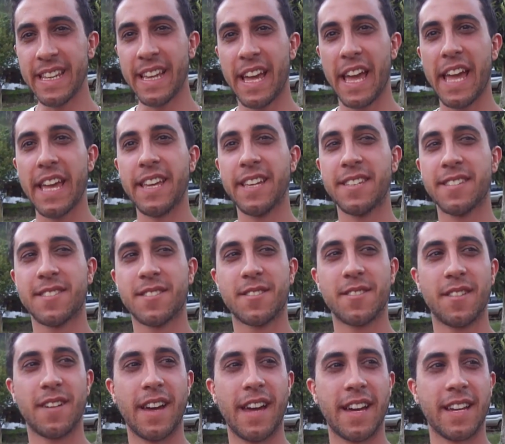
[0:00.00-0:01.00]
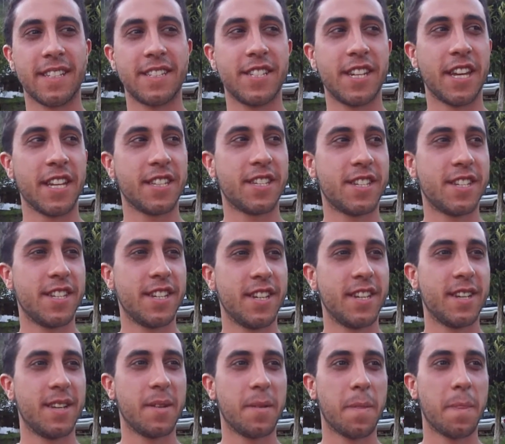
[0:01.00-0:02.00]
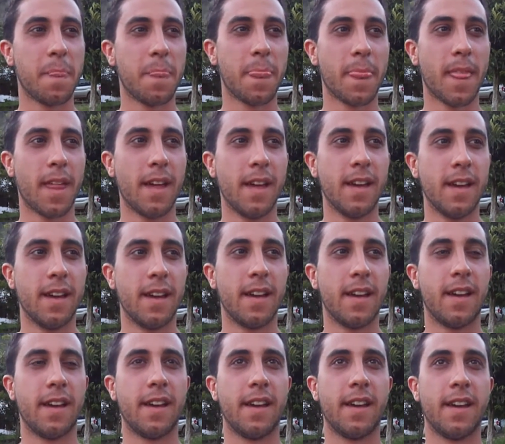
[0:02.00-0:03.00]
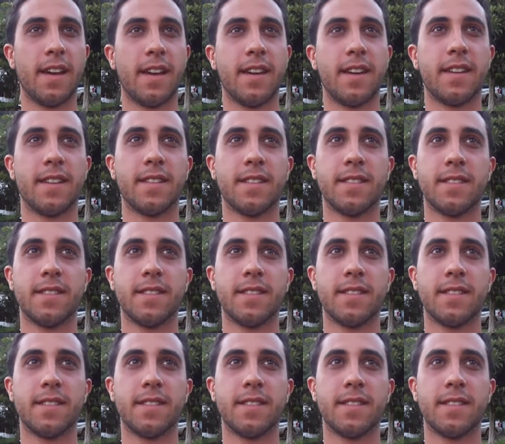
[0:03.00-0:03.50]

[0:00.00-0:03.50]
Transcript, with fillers: é isso, é a gente é,